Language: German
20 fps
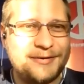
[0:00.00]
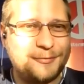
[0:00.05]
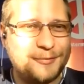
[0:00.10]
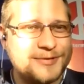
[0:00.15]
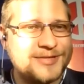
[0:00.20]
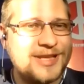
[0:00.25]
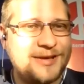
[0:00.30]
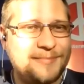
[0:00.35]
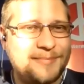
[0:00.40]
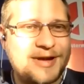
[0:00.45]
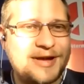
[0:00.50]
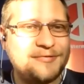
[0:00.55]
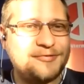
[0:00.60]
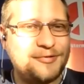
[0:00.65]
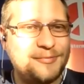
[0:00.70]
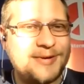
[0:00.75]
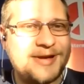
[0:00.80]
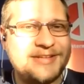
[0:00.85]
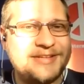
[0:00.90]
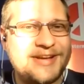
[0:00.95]
Ostermarsch
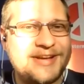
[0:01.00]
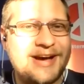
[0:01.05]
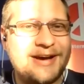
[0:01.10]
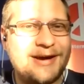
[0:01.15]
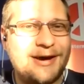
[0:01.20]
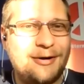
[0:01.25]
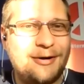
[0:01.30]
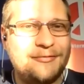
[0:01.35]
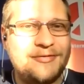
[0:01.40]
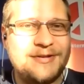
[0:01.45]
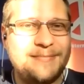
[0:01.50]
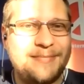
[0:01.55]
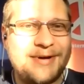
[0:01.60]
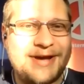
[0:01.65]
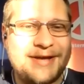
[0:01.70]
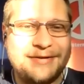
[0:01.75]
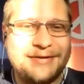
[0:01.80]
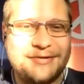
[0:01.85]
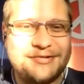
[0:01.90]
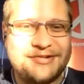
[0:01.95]
über die Jahre auf die
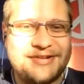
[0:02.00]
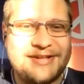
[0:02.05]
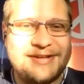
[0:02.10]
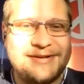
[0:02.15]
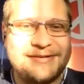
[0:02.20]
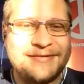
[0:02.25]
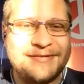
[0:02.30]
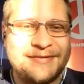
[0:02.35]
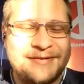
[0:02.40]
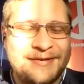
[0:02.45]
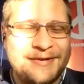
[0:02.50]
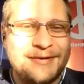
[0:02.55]
Beine gestellt.